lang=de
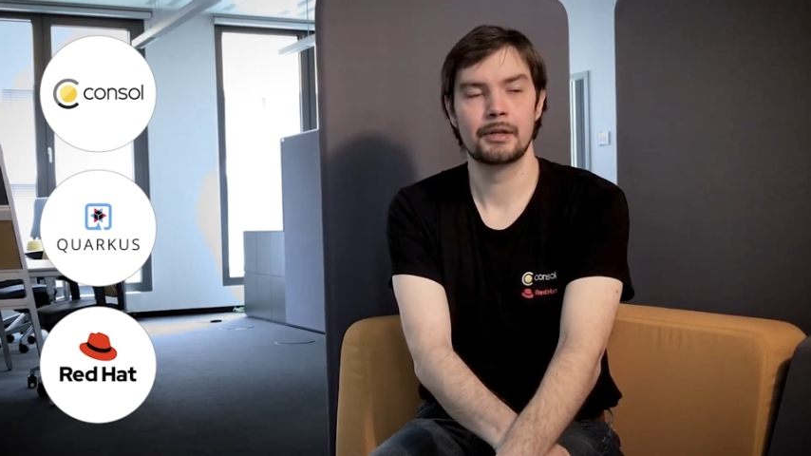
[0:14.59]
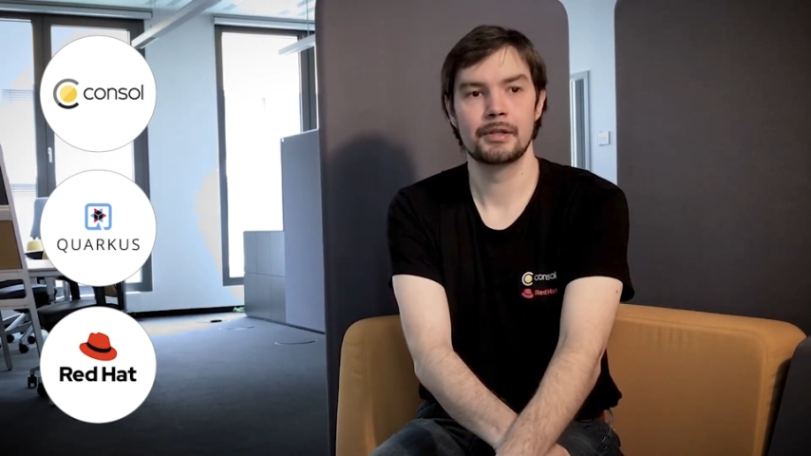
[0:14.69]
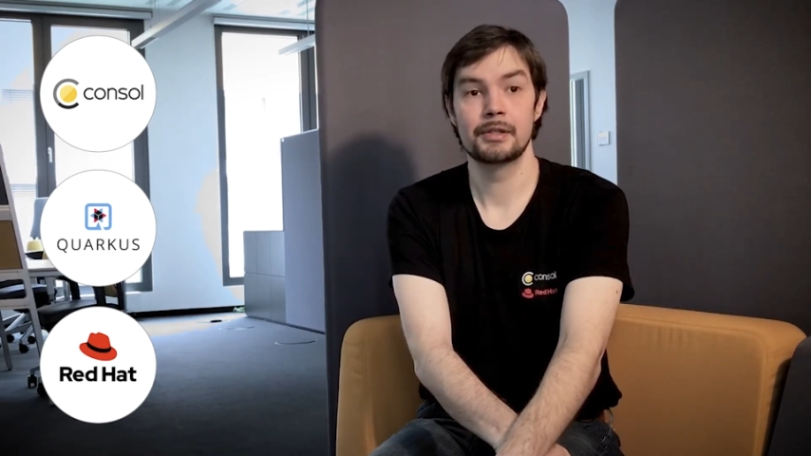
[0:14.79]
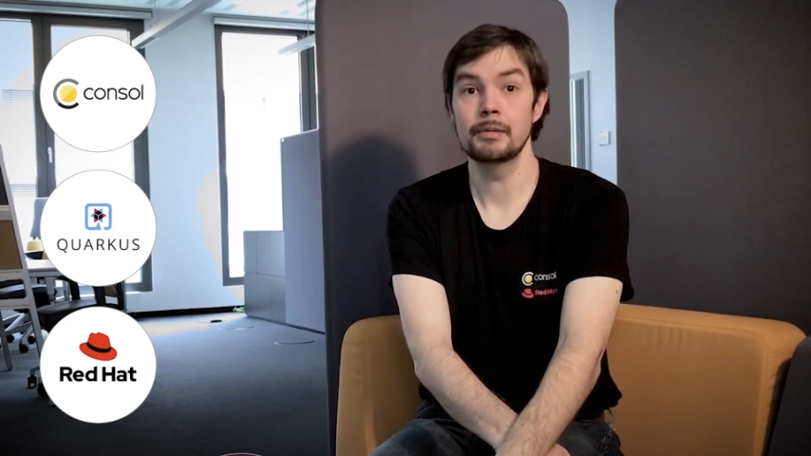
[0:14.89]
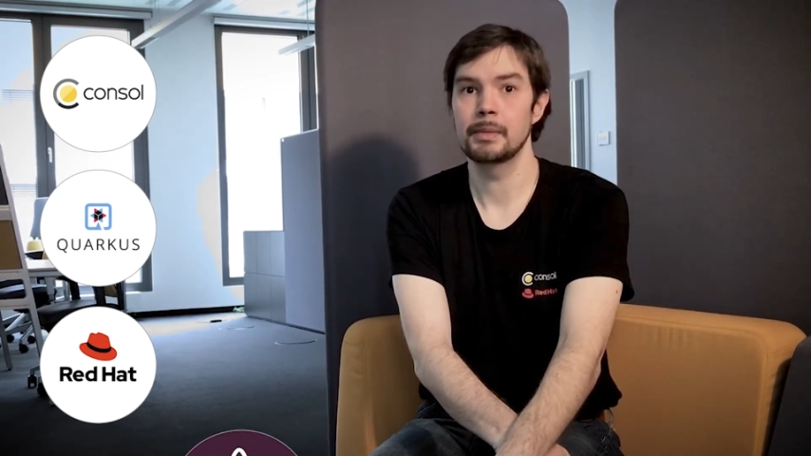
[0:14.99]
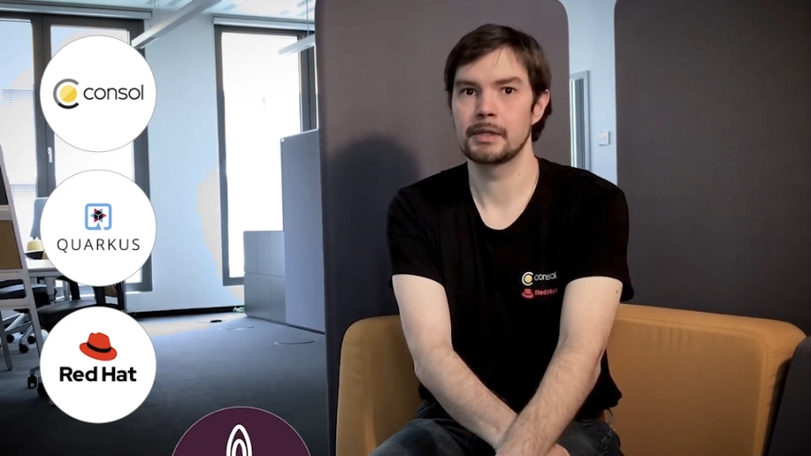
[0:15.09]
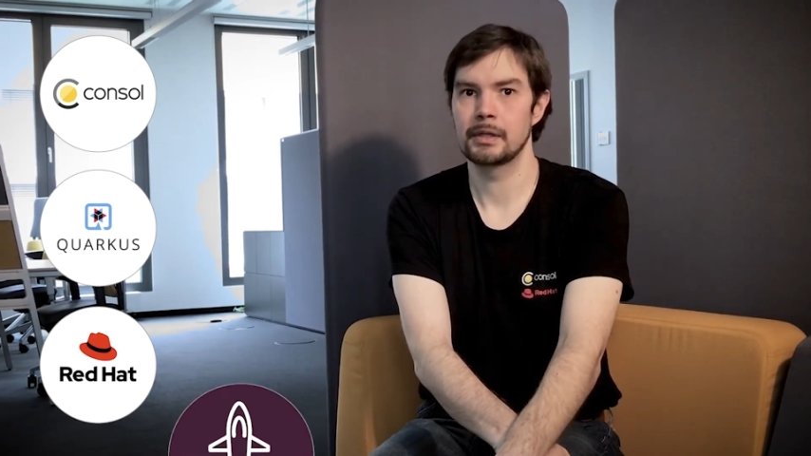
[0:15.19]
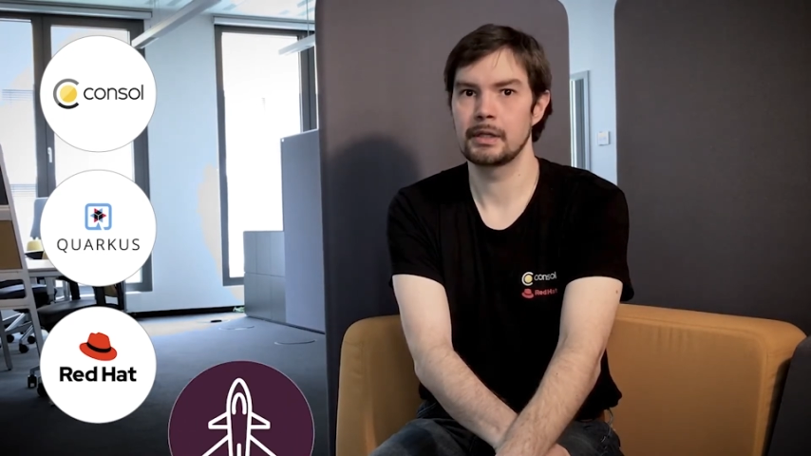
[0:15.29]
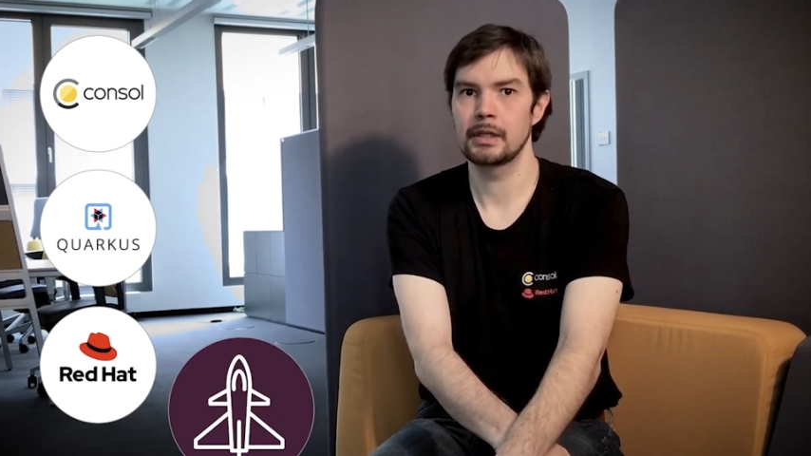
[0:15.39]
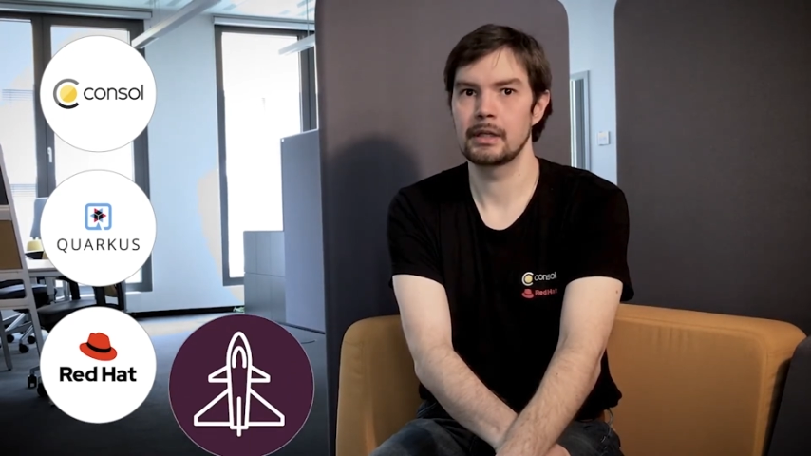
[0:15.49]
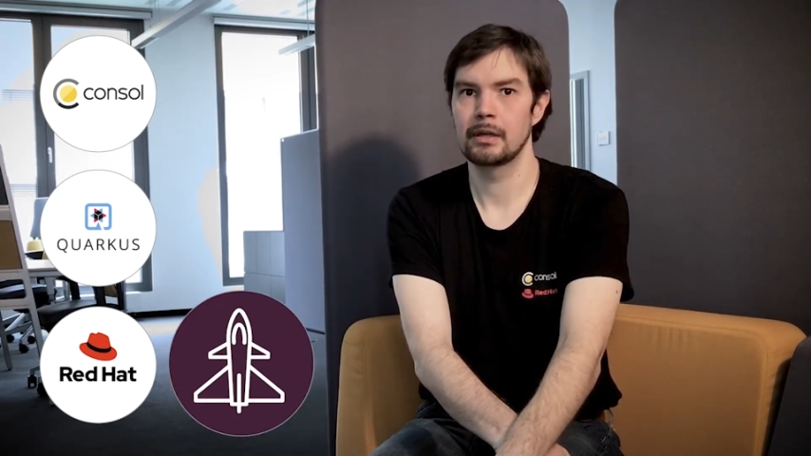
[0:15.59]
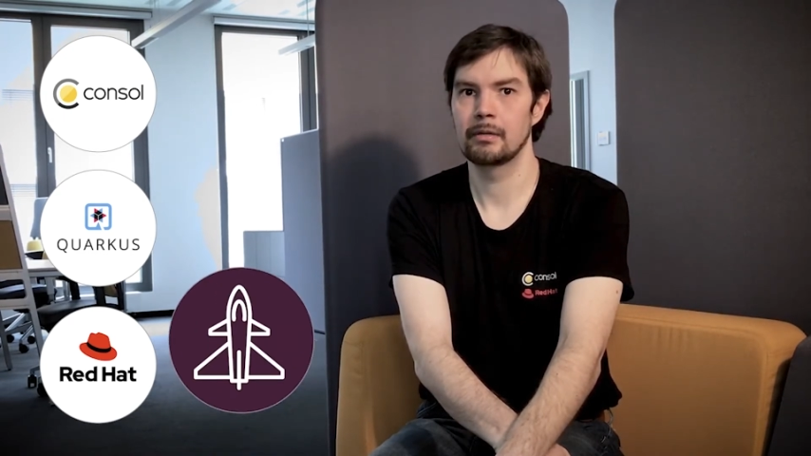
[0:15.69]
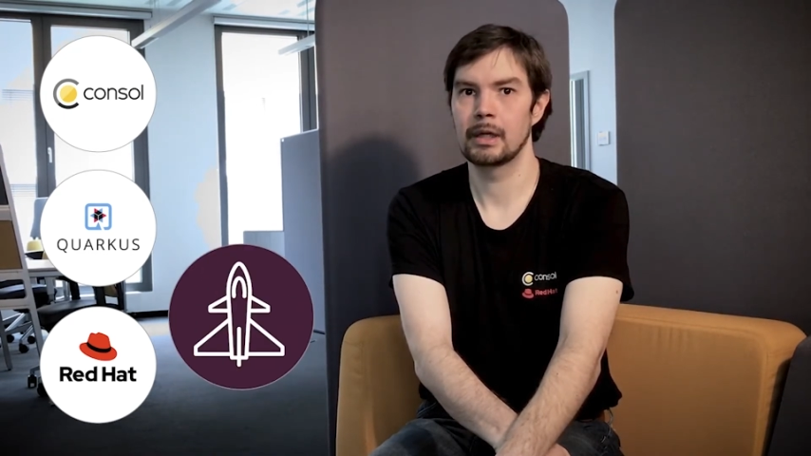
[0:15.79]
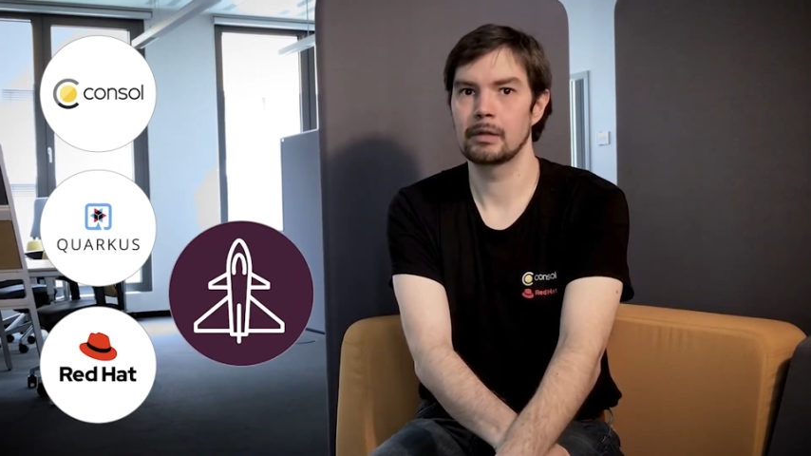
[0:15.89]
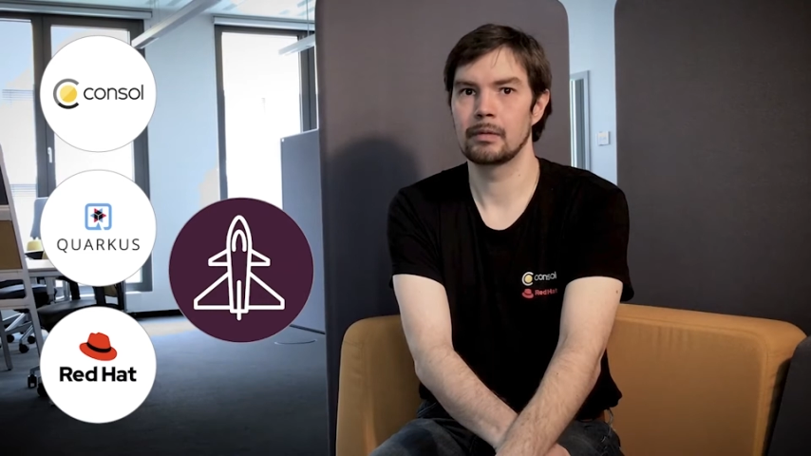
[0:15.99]
Supersonic,
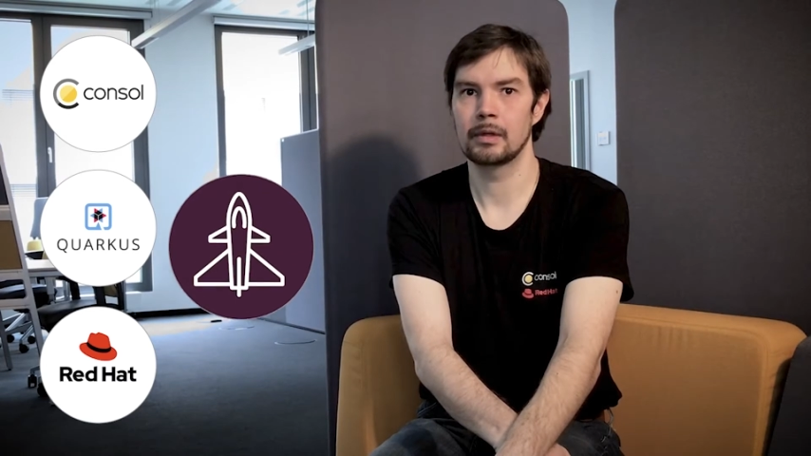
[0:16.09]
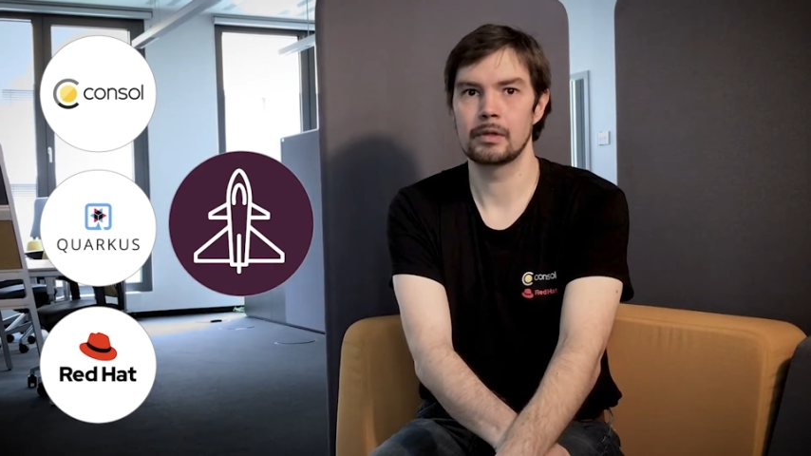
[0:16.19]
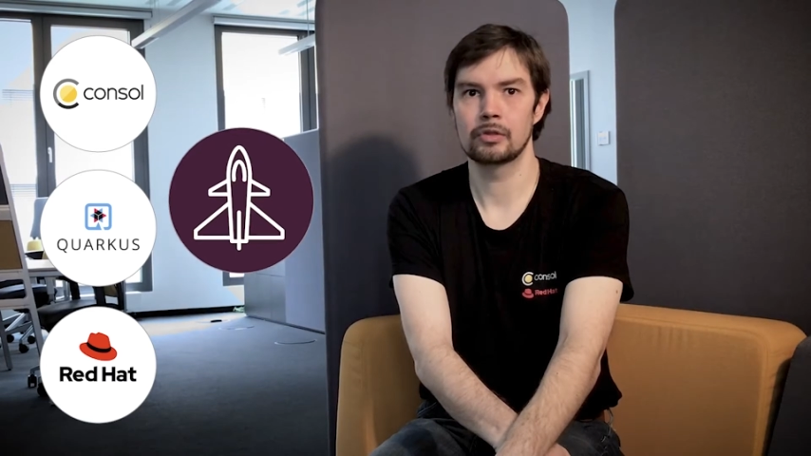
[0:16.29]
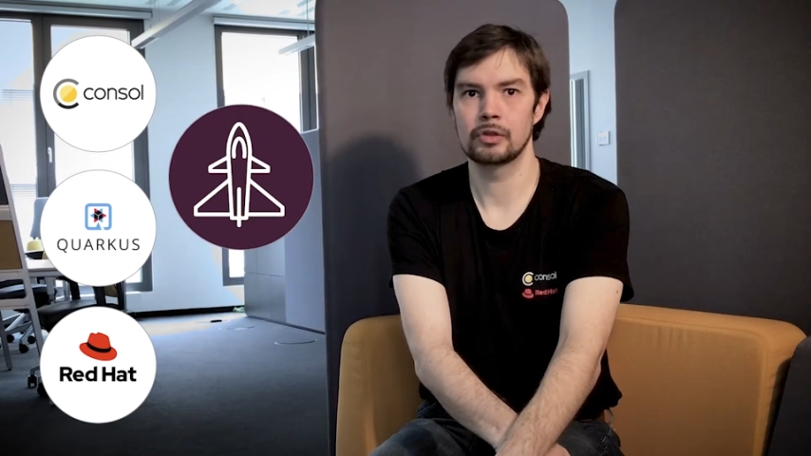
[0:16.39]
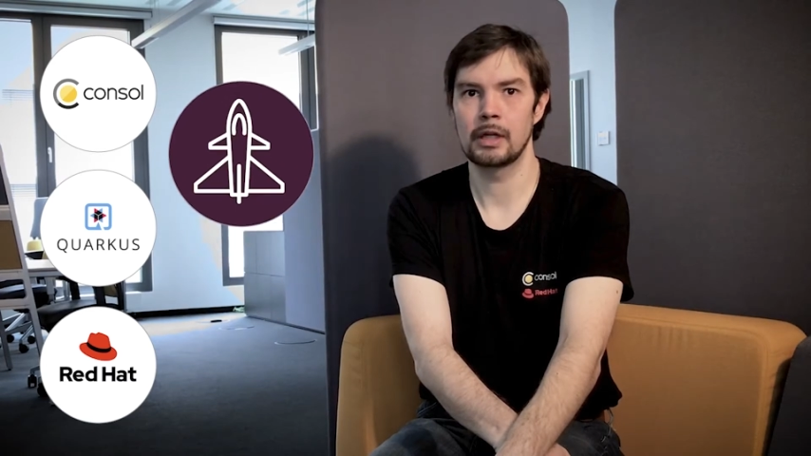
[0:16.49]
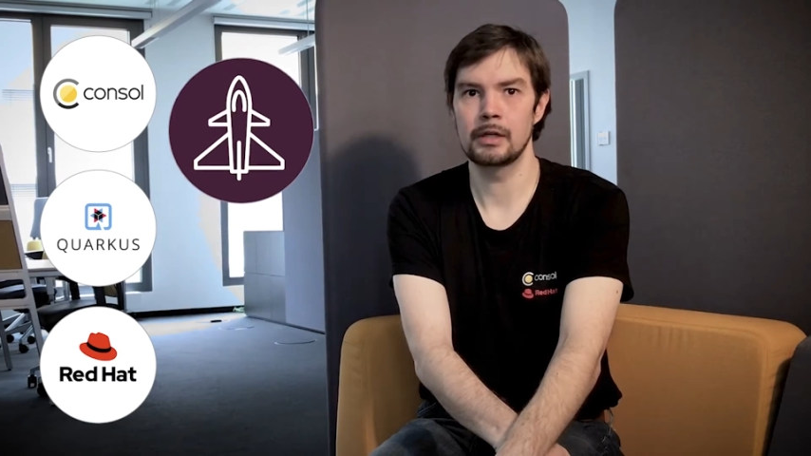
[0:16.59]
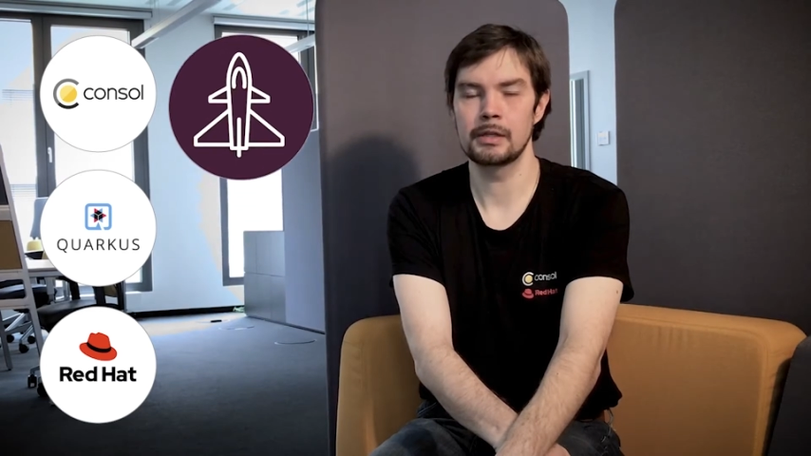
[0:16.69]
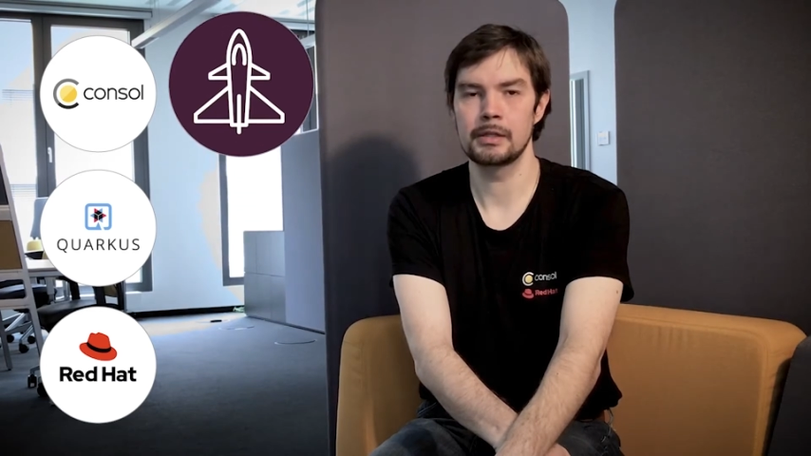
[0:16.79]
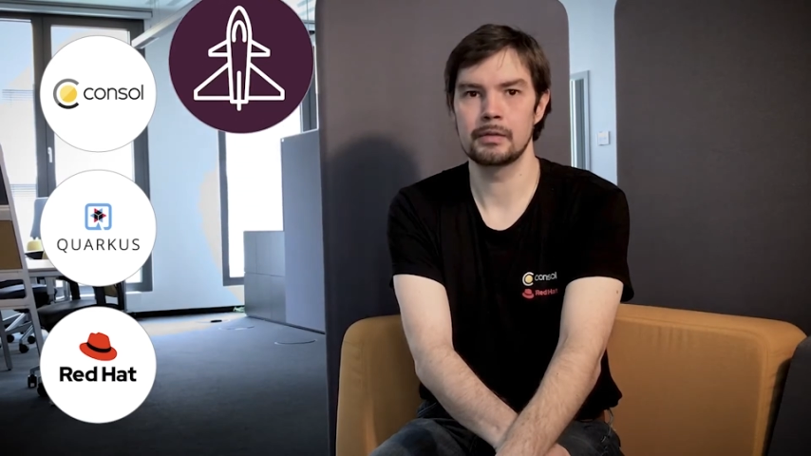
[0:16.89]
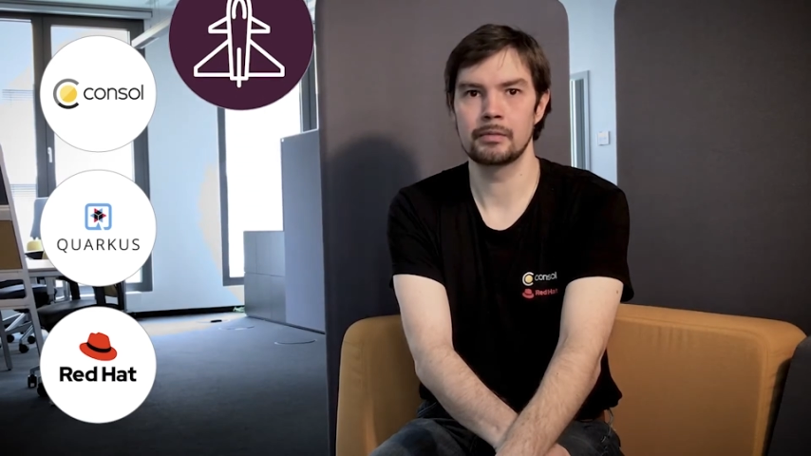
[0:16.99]
weil Quarkus schnell ist,